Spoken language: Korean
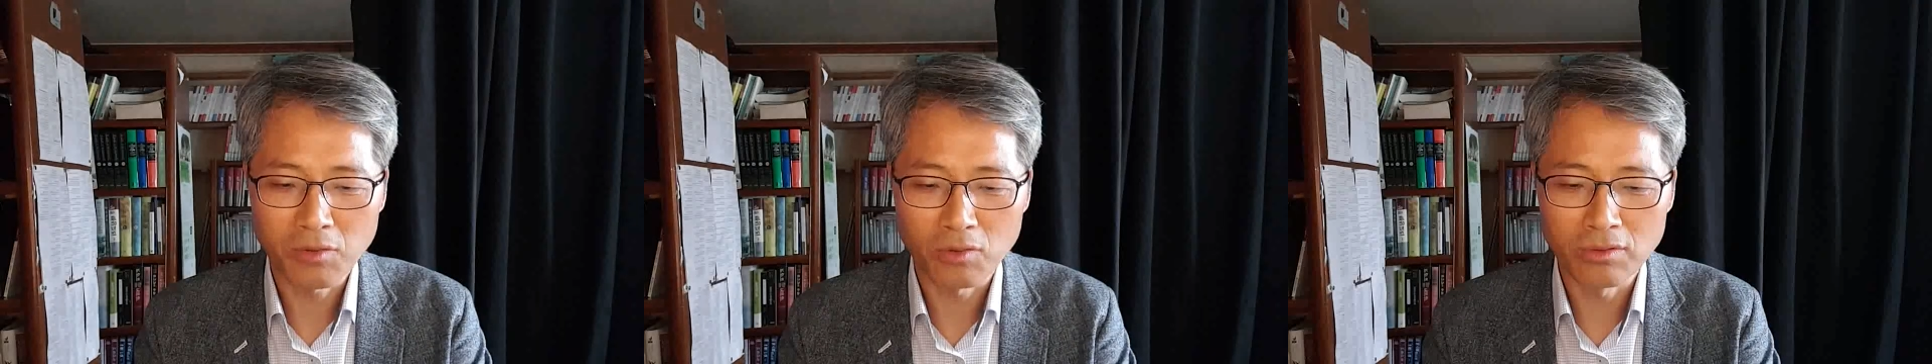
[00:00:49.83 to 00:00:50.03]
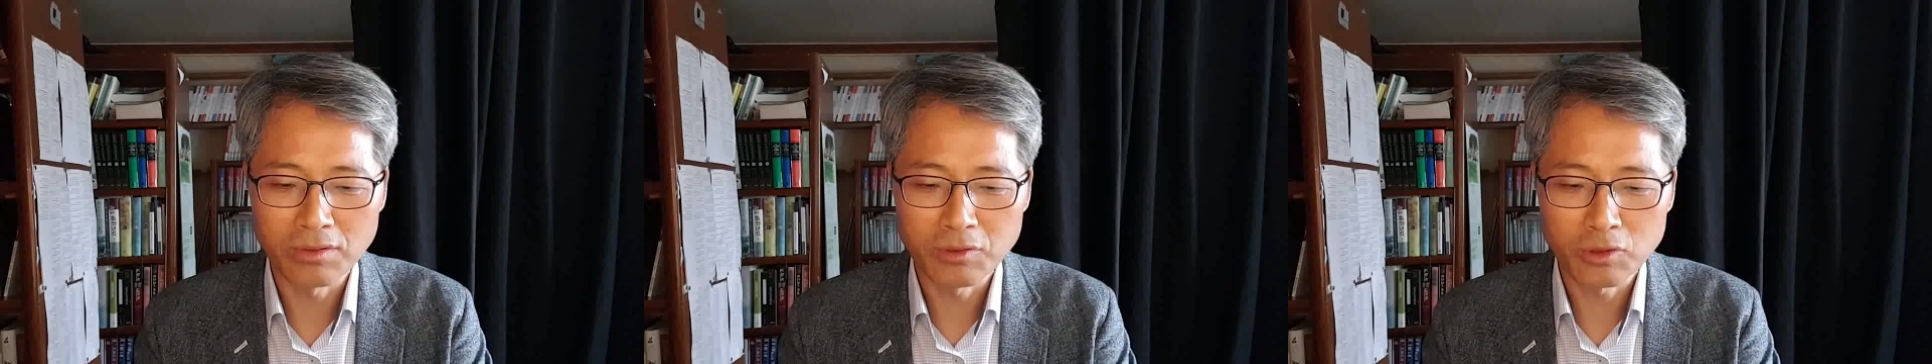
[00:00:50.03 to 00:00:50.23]

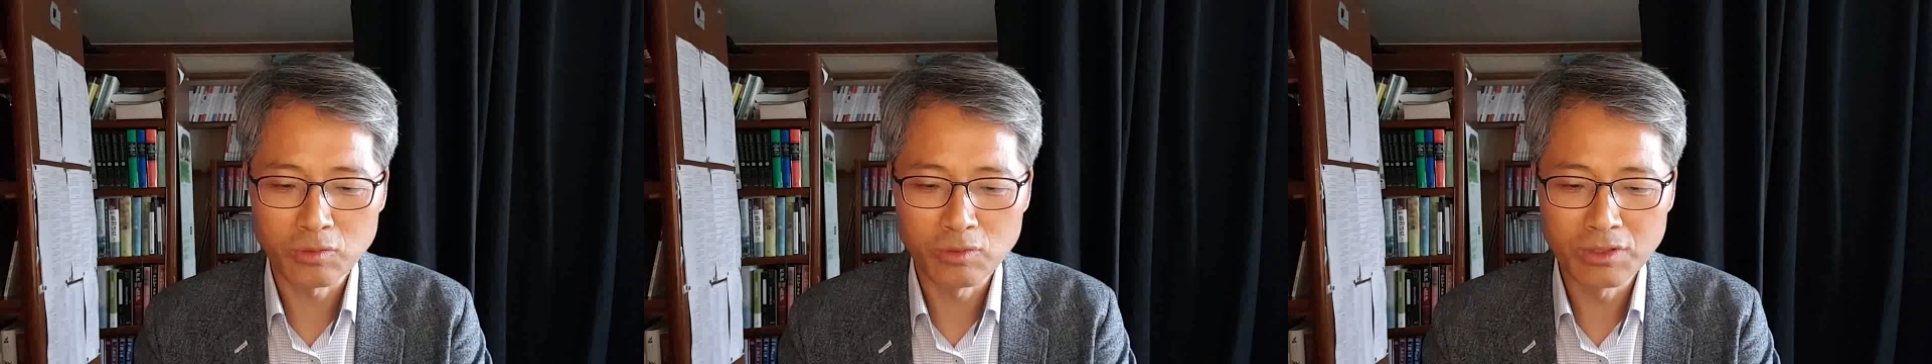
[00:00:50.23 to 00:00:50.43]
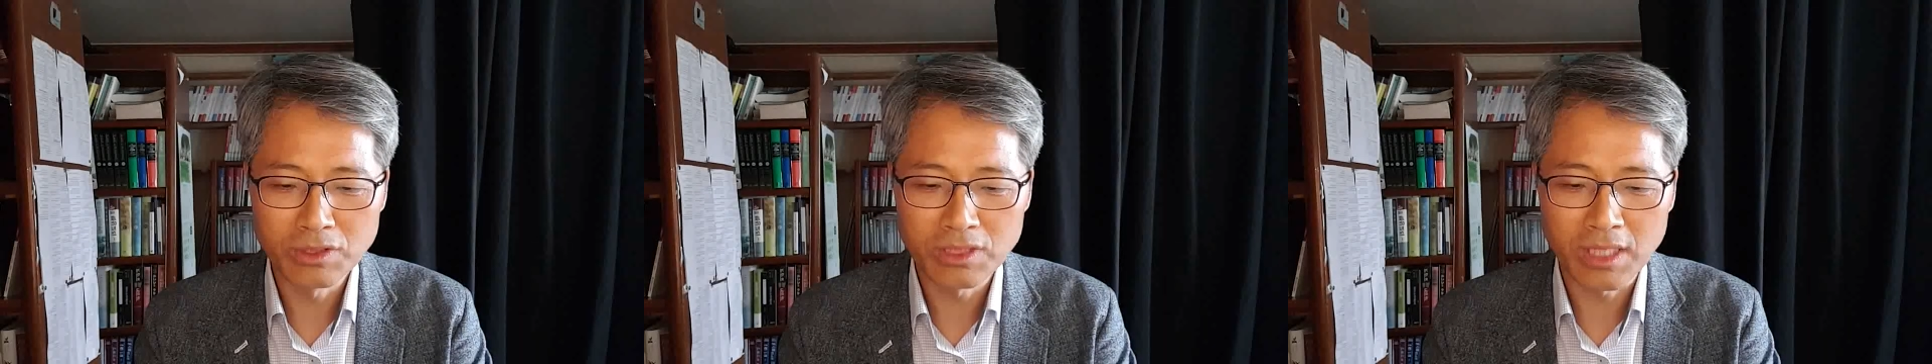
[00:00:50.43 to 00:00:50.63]
또는
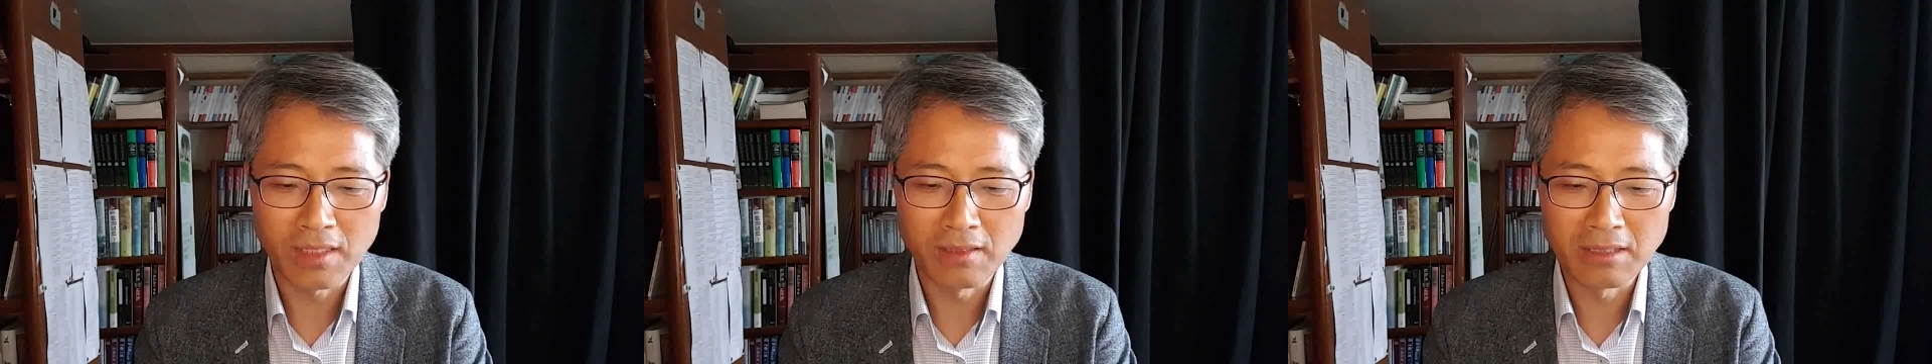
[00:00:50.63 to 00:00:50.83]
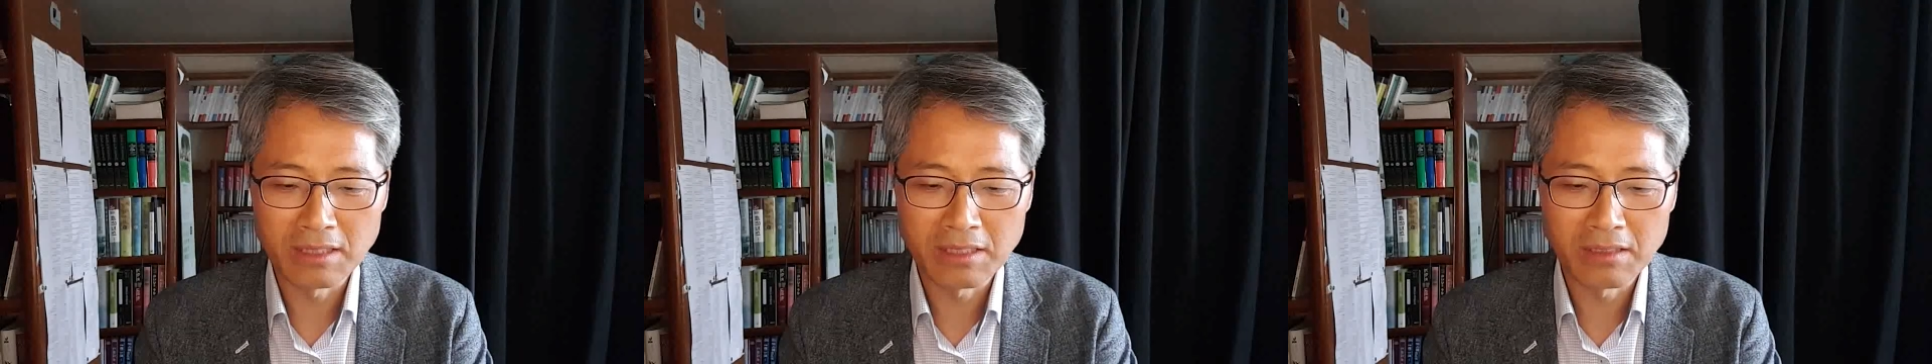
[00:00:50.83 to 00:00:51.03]
숨은
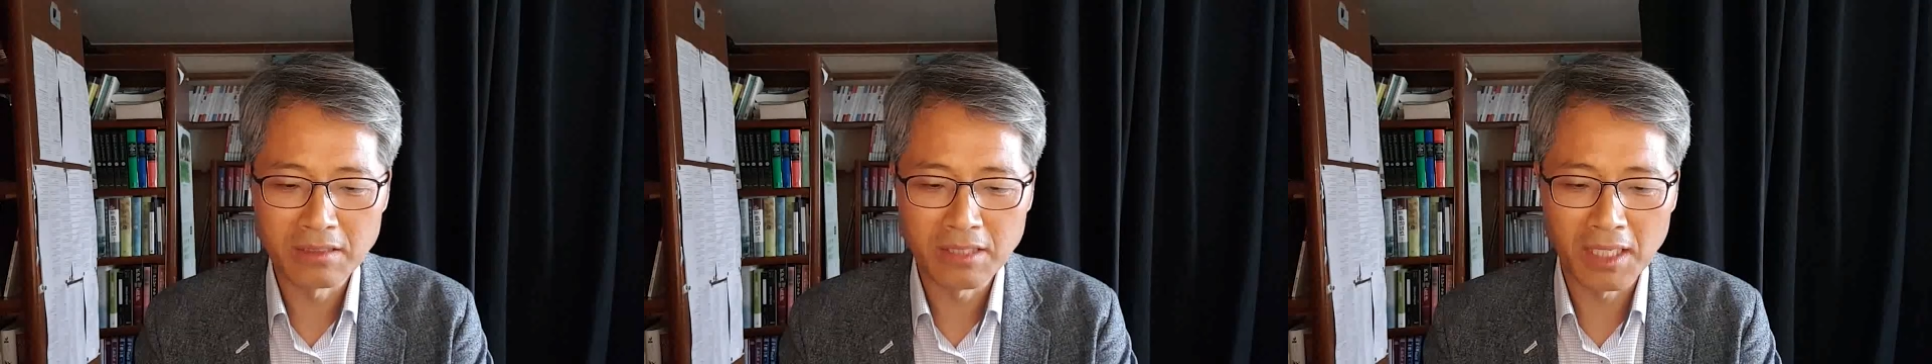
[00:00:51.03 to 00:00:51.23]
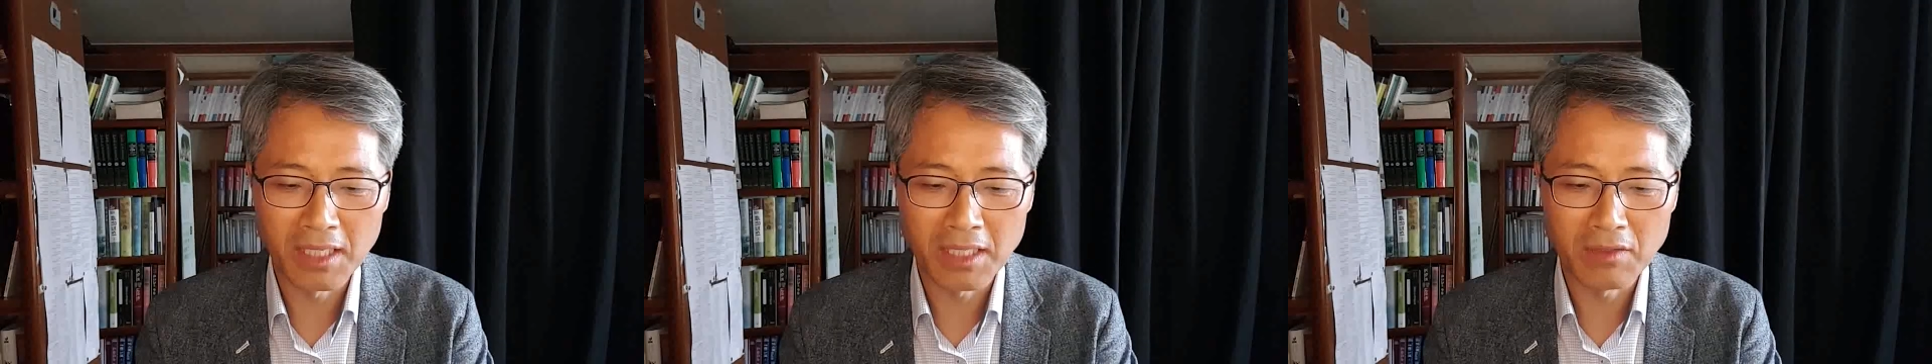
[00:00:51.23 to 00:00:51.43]
죄를
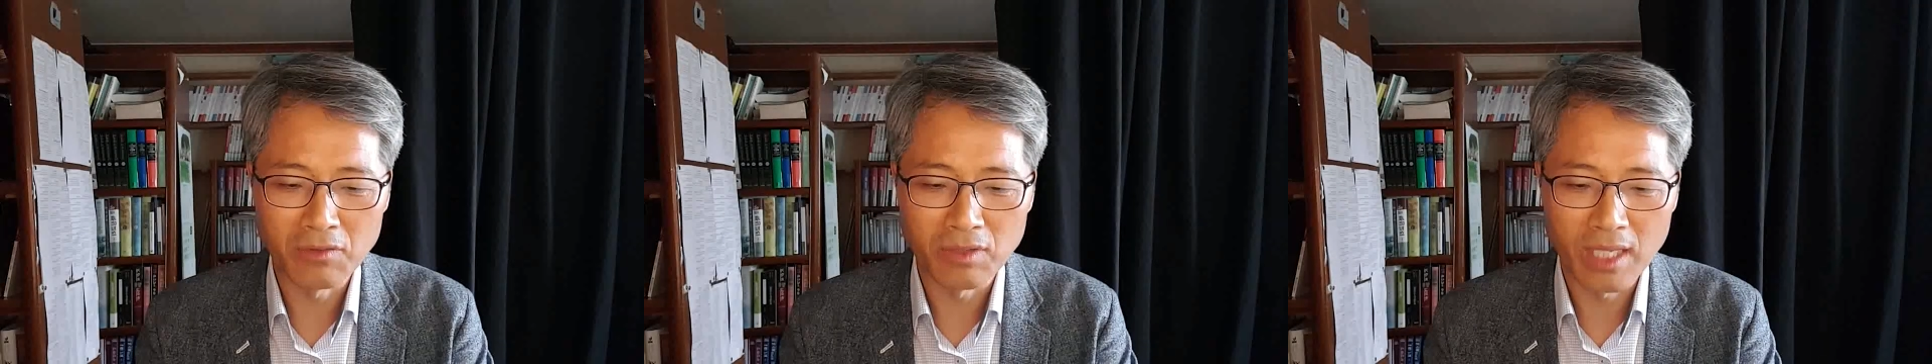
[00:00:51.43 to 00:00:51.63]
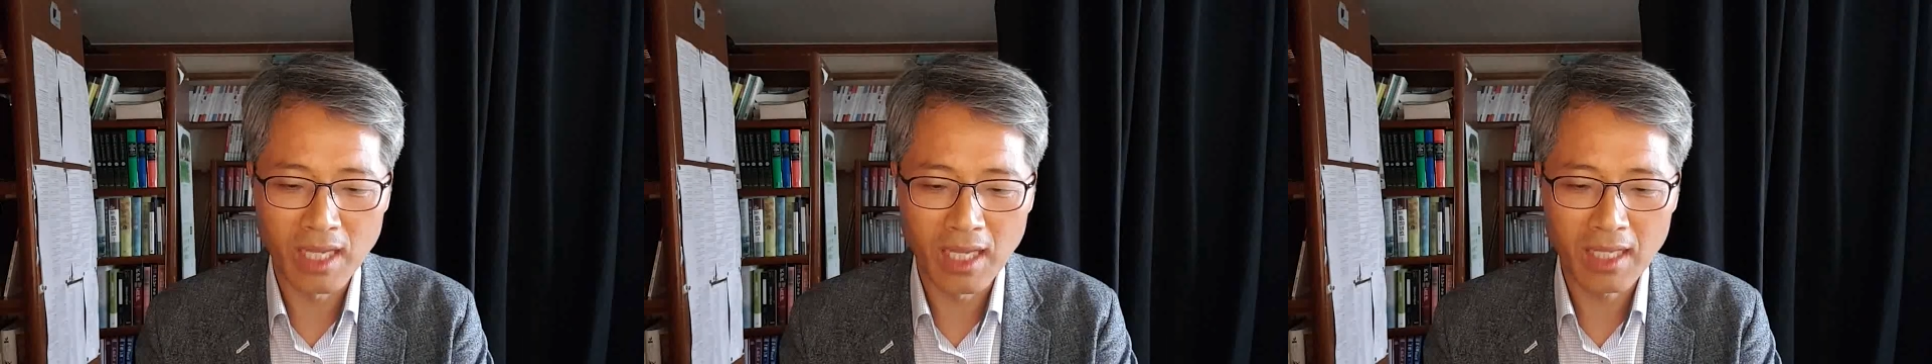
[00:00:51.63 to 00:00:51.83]
드러내기
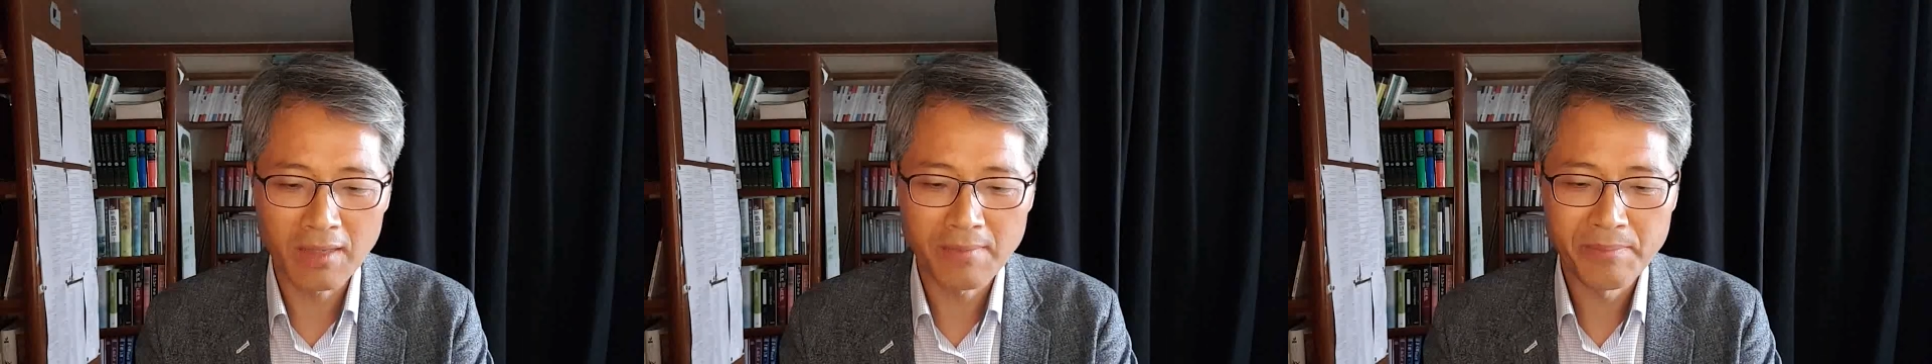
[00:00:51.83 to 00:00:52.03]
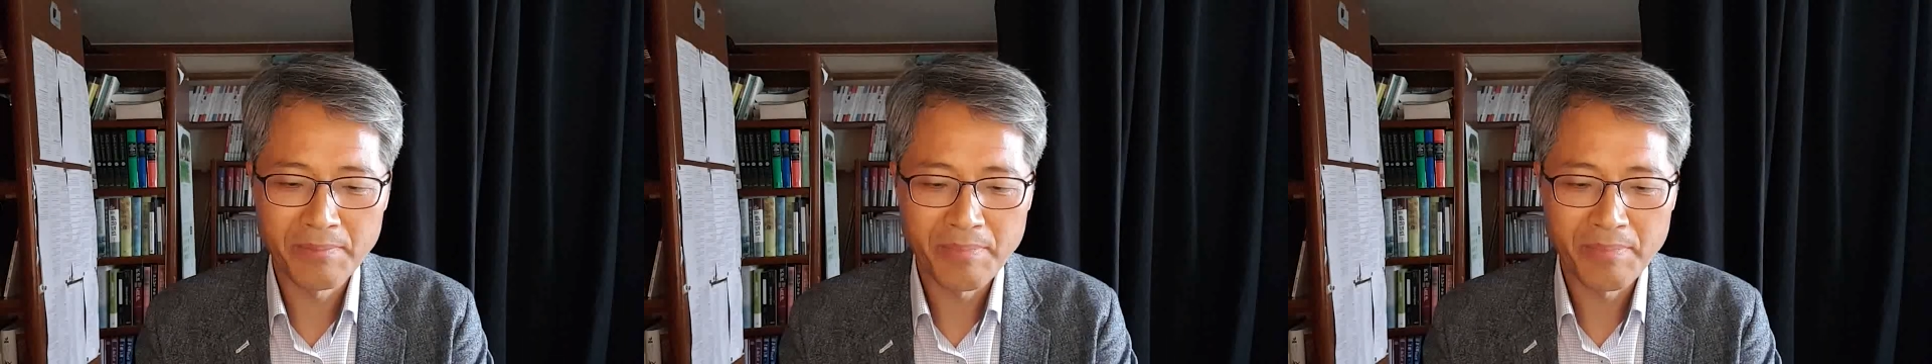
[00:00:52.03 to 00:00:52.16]
위해